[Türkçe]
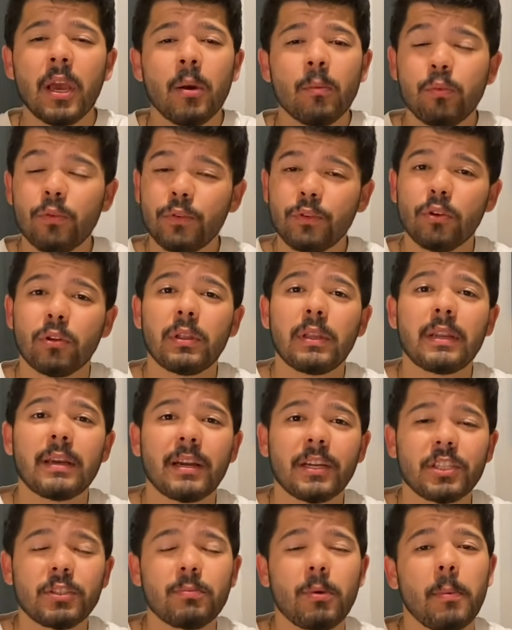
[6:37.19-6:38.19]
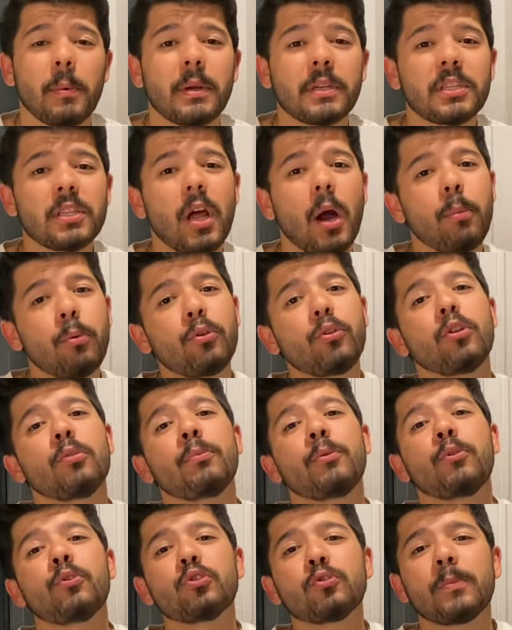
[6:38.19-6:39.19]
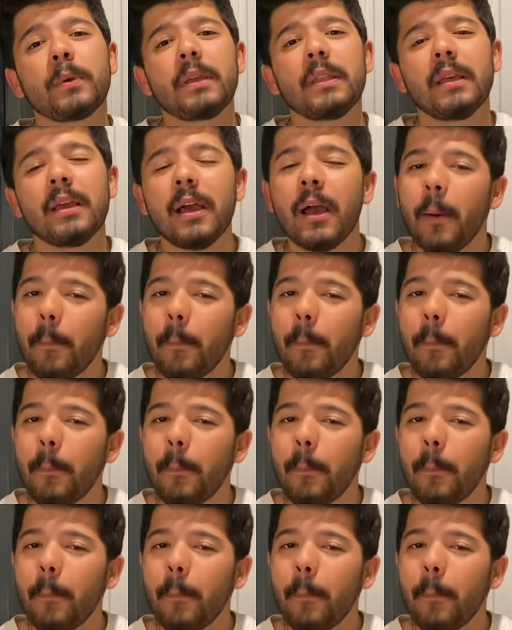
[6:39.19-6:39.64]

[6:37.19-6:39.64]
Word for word: Bu videoları kaçırmamak için abone olmayı unutmayın.